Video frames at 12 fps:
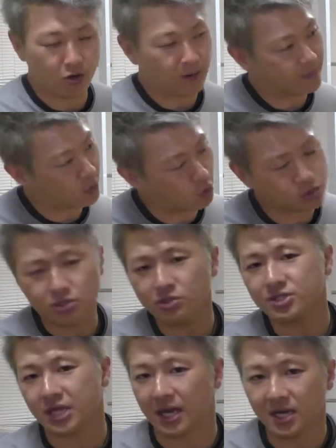
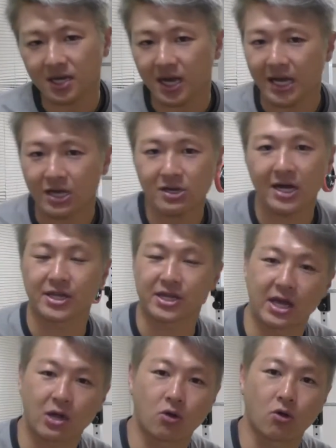53回ぐらい
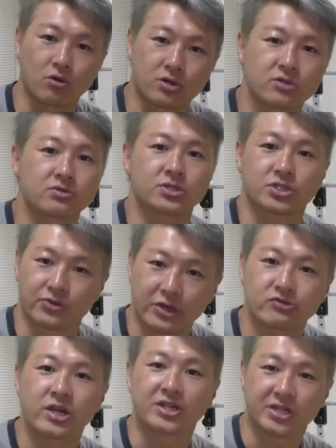で結構来るんですよね、
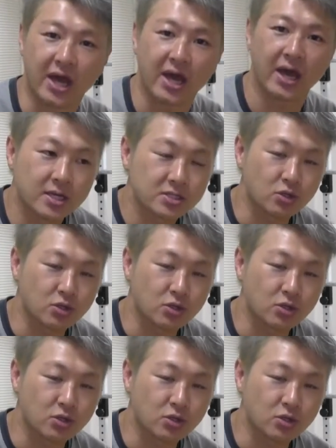腕にね。